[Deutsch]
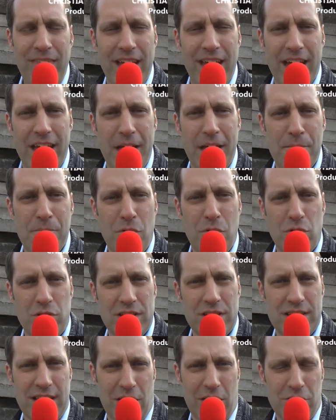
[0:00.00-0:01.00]
Ähm,
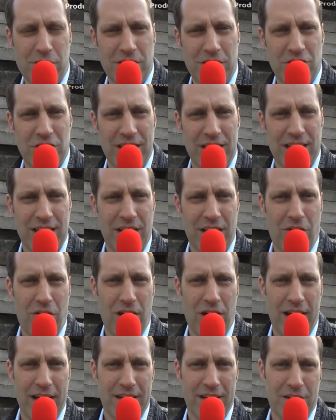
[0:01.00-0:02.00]
und daraus entsteht dann
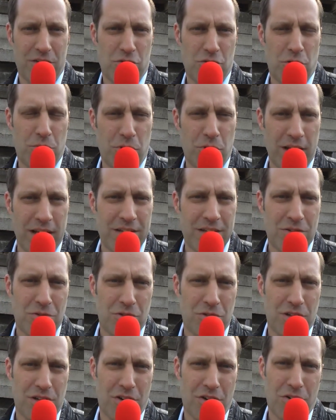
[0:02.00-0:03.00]
auch eine turbulente
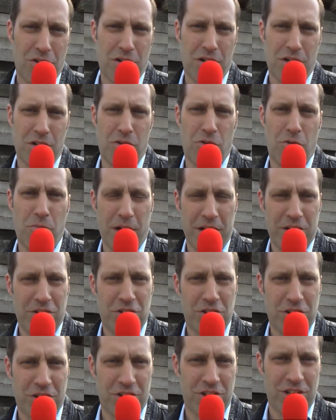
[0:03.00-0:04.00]
und auch äh,
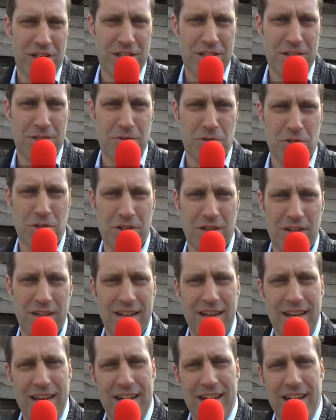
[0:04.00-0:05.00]
romantische Geschichte zwischen
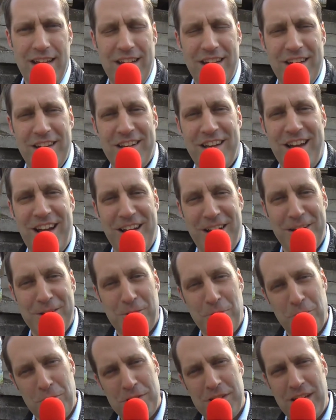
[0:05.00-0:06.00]
äh, Karl-Heinz
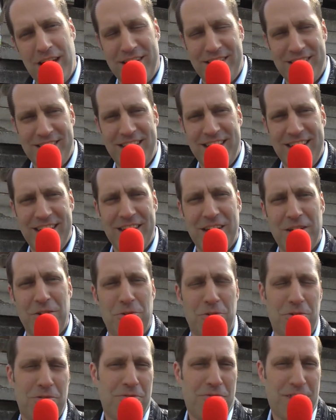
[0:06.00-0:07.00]
Kluss, Hannes Jenicke
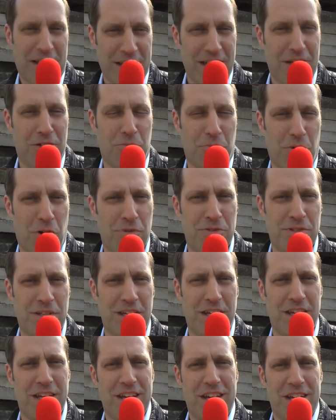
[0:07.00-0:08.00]
und Wanda
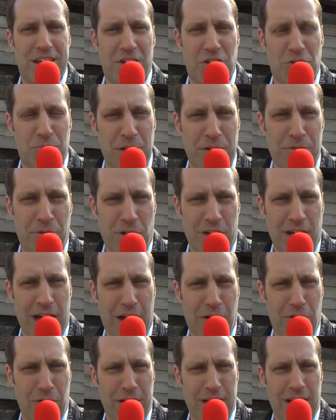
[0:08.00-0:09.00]
Dombrowski, gespielt von
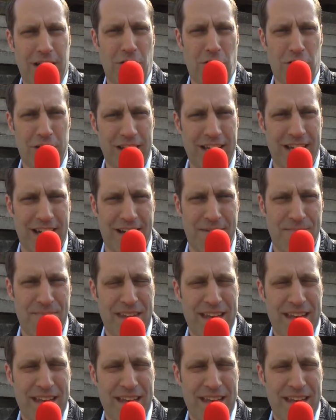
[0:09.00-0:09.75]
Carolina Lodiger.